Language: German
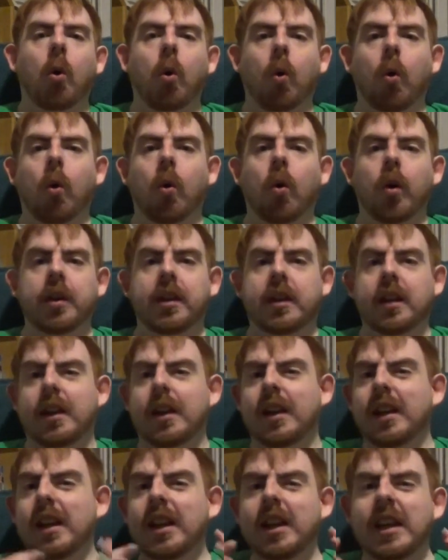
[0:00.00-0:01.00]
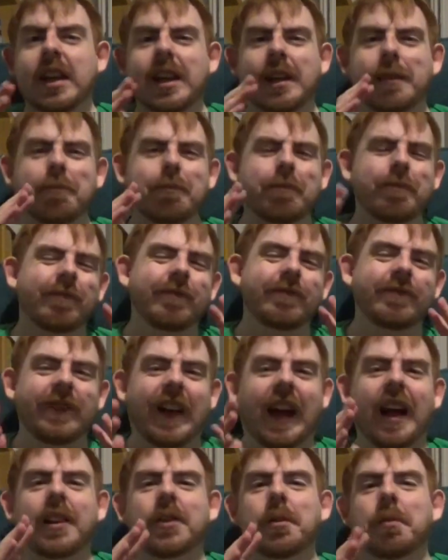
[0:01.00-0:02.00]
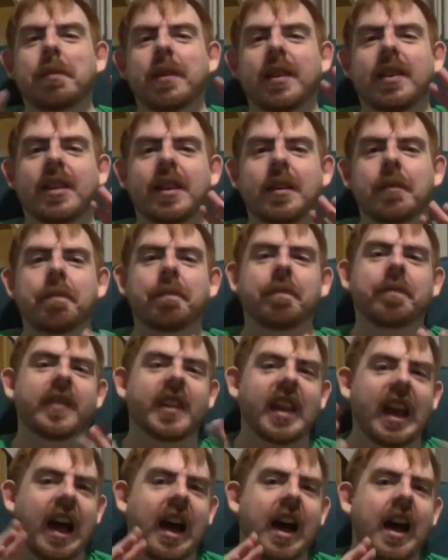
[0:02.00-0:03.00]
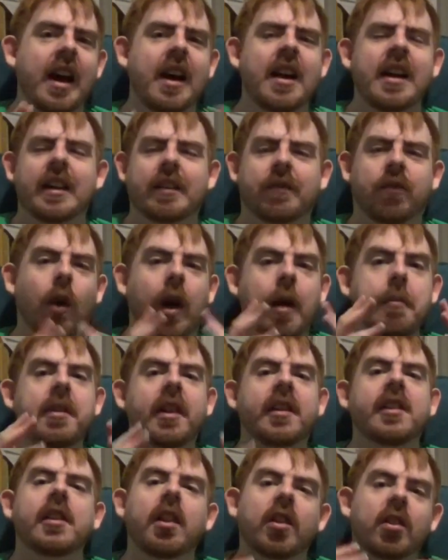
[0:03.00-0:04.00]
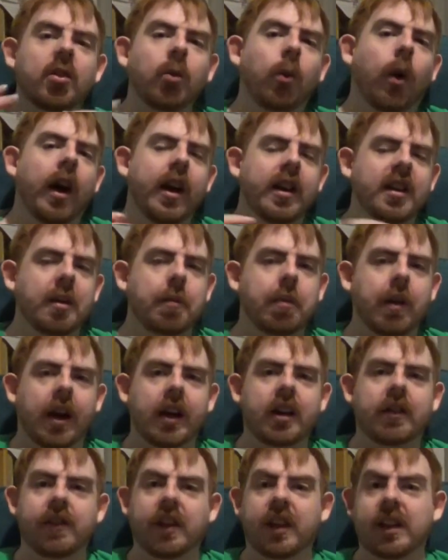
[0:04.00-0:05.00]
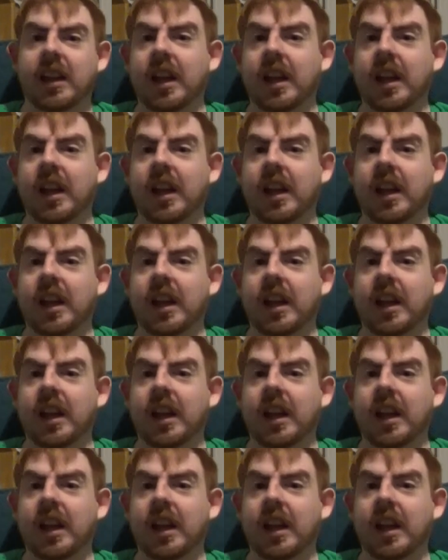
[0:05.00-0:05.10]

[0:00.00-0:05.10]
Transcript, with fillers: Und ich war so ein bisschen, ja, vor allem, dass sie jetzt so eingebracht wird.